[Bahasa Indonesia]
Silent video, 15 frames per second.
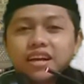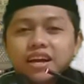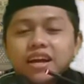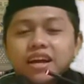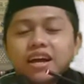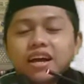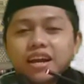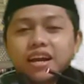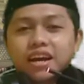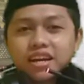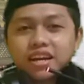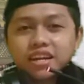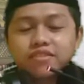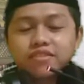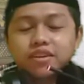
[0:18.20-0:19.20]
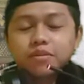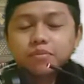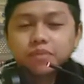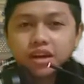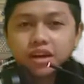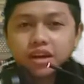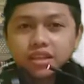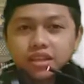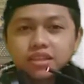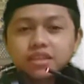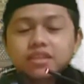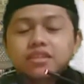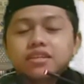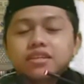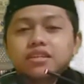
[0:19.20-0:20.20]
Anak-anak level 4
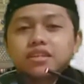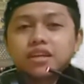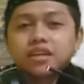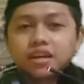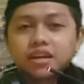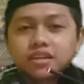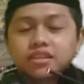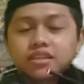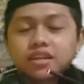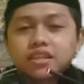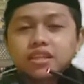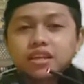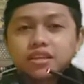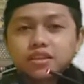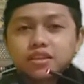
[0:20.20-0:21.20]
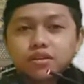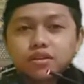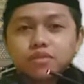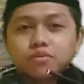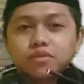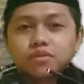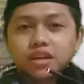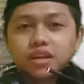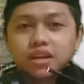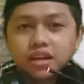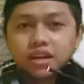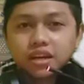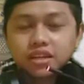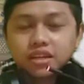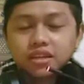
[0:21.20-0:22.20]
Yang senantiasa Allah
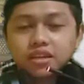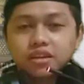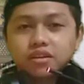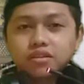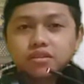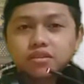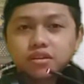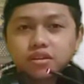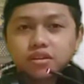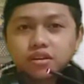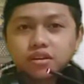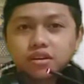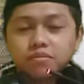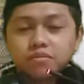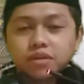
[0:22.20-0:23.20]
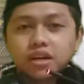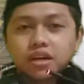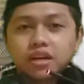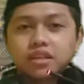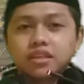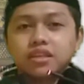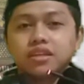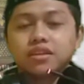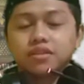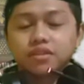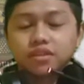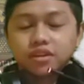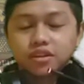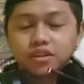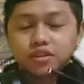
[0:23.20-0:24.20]
muliakan dan Allah berkahi
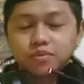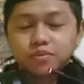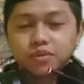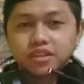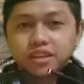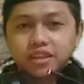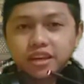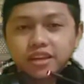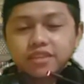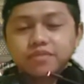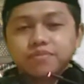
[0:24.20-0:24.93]
kehidupannya